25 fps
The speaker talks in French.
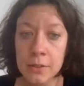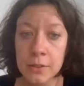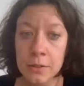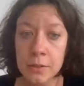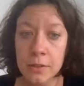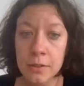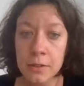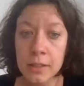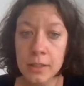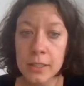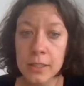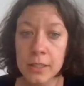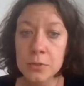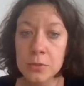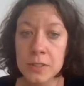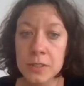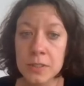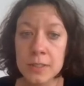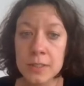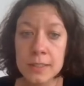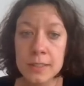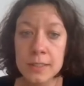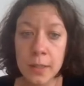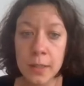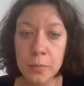
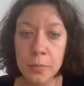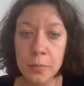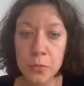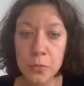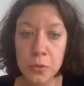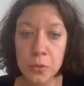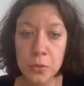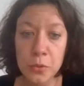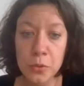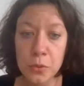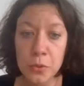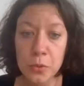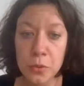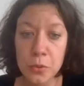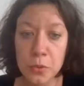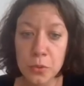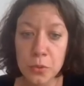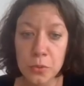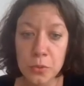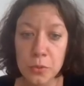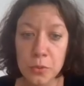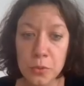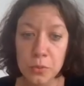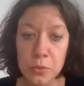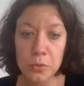l'écosystème
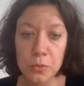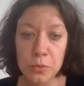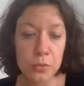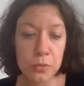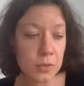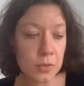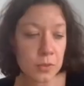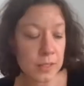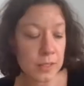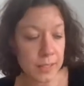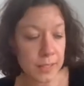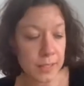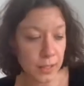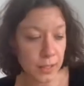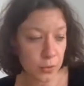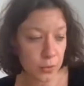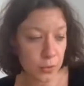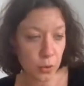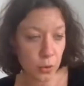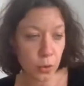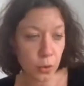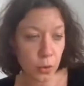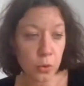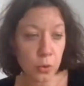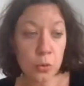des
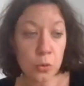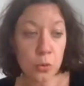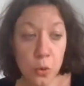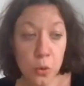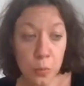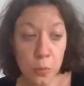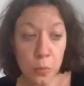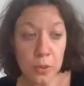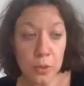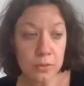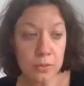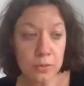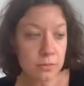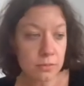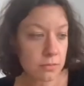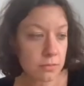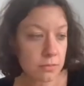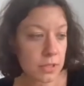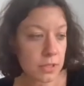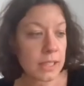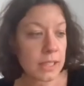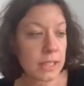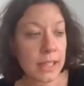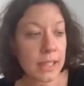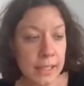acteurs urbains
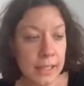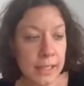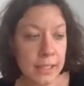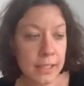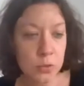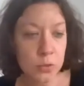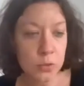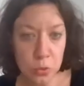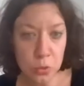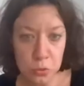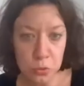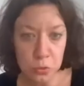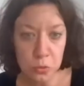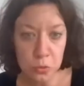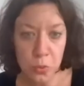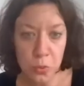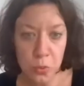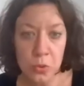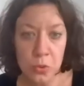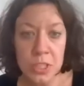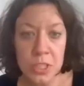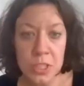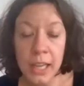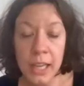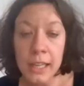et l'écriture du
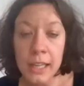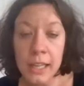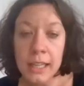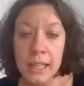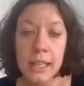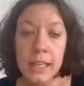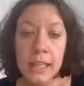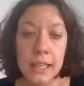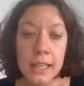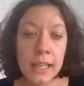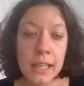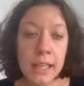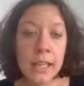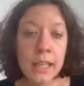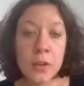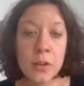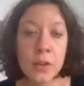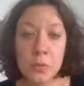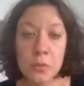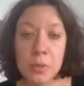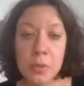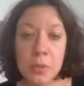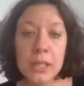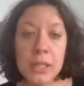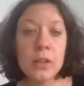projet, et y
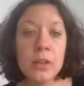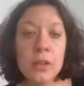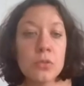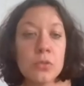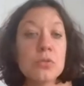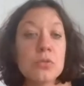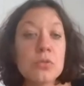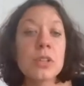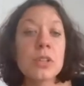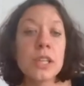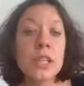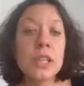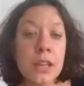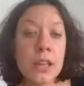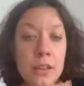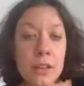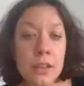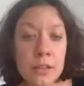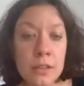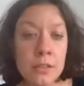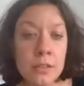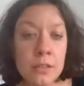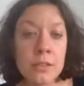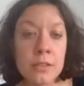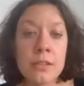compris le nourrir
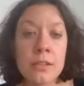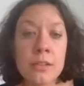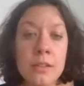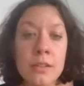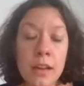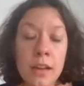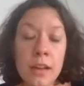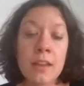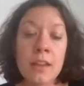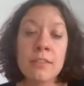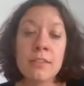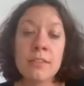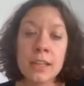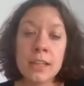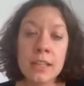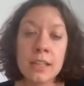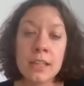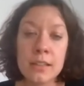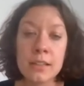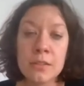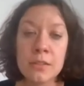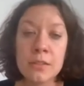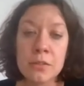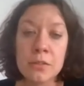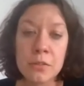
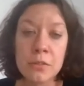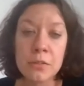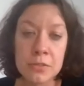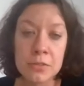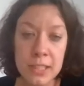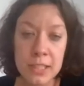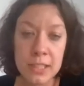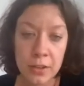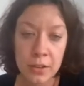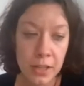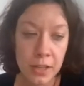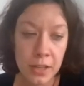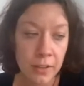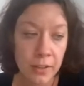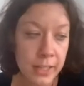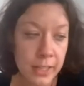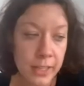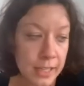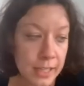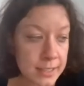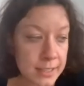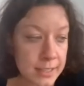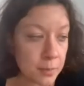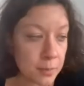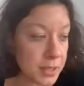avec, en dialogue
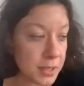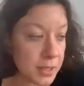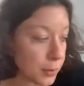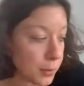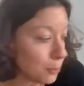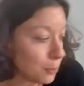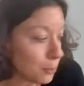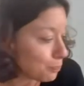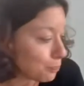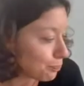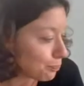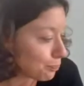avec les habitants.